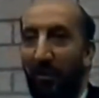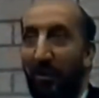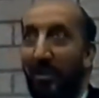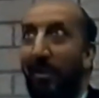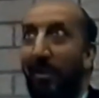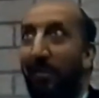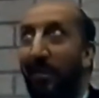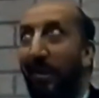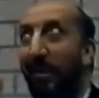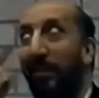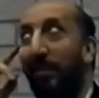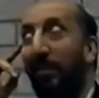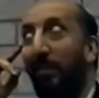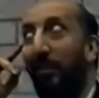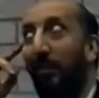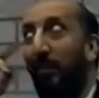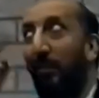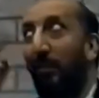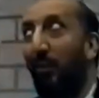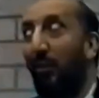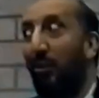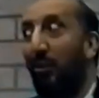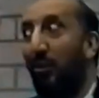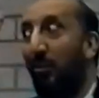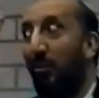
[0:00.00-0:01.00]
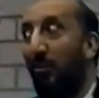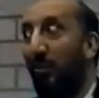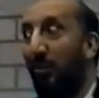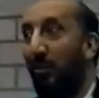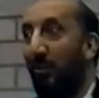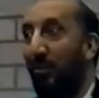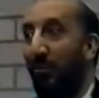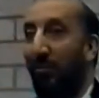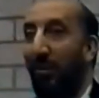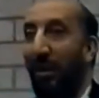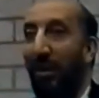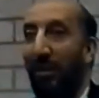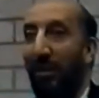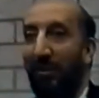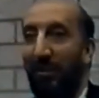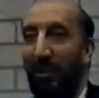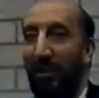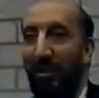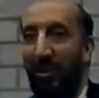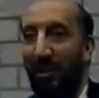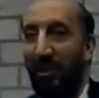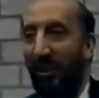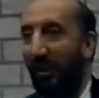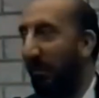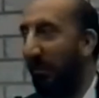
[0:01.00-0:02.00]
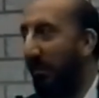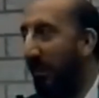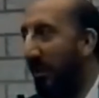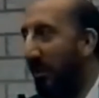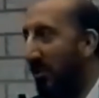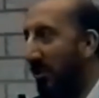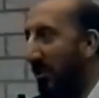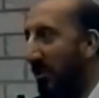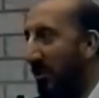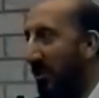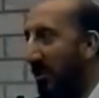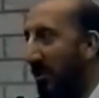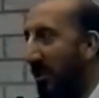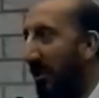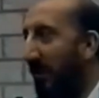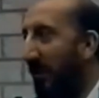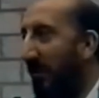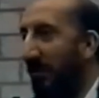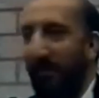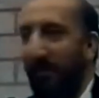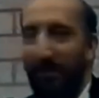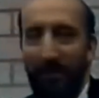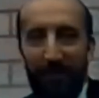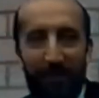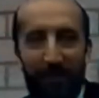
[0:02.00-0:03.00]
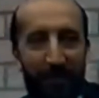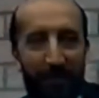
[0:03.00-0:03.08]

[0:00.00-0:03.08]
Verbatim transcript: o zaman gözümüz fal taşı gibi açılacak.